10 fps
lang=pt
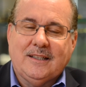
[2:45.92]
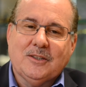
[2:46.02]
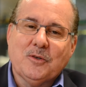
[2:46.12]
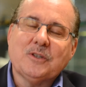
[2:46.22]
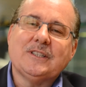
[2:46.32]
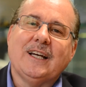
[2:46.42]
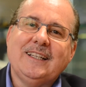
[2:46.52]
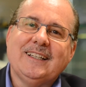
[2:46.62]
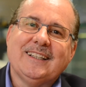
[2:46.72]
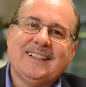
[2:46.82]
Eu
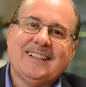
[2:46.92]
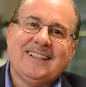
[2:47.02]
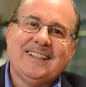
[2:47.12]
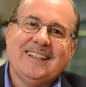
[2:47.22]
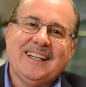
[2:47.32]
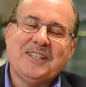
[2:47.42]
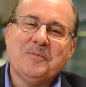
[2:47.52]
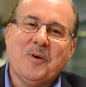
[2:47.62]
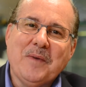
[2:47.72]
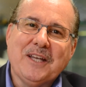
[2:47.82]
gostaria, nesse
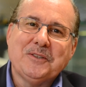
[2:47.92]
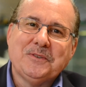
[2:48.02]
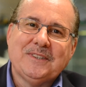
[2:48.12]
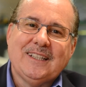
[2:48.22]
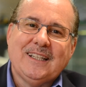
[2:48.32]
momento,